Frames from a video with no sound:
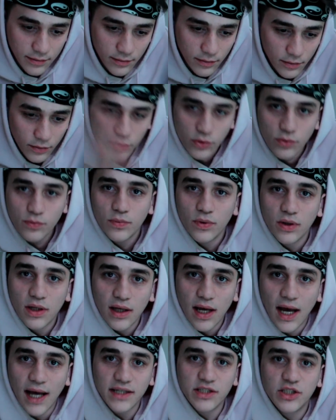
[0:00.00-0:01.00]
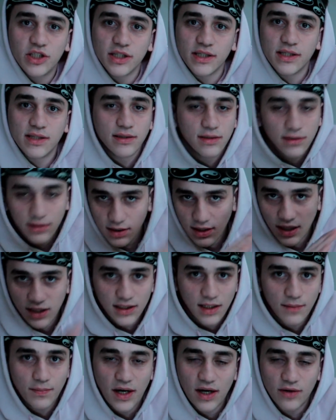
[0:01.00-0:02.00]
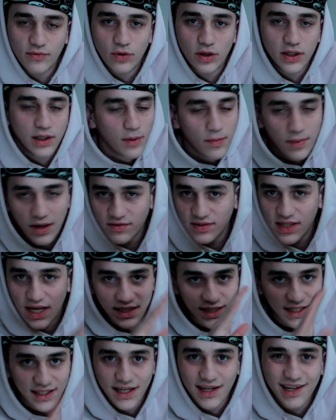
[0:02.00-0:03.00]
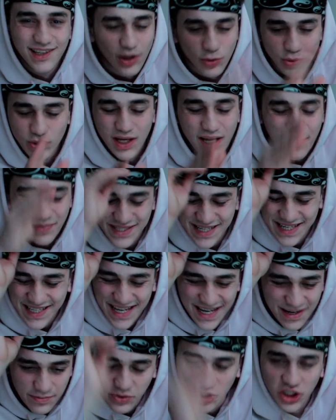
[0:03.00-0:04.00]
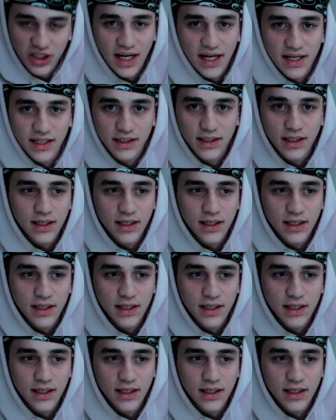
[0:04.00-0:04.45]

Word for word: قوم انجز هذا اللي بعرفه انا ما بعرف اذا حكيت غلط او صح بس هذا اللي مشيت عليه